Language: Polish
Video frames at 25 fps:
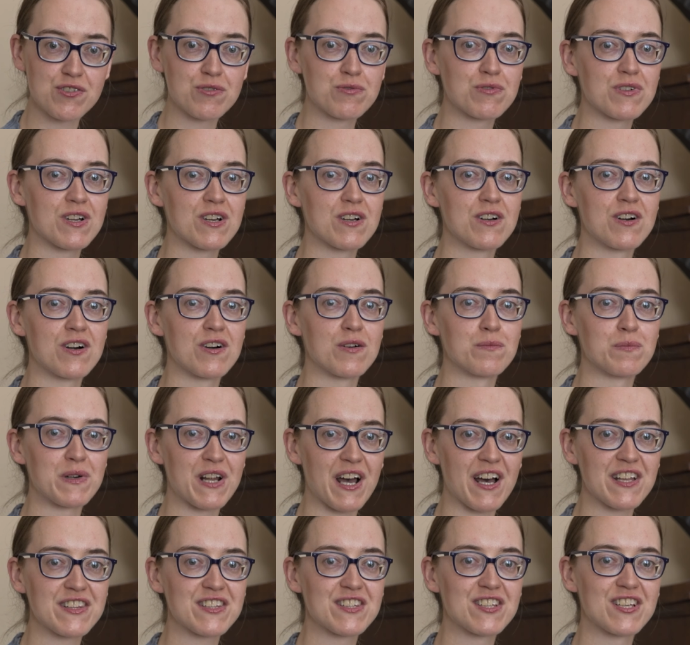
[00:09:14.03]
którego
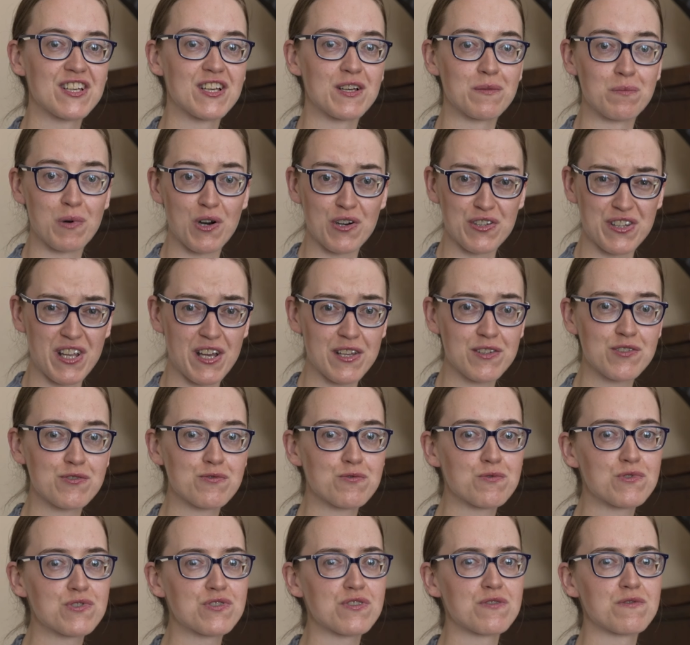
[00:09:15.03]
brat y, Bohdan
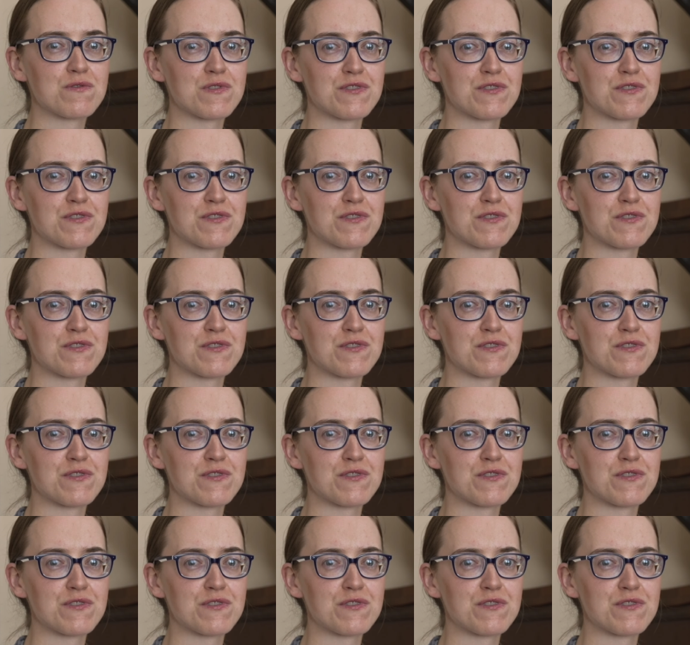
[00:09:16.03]
służył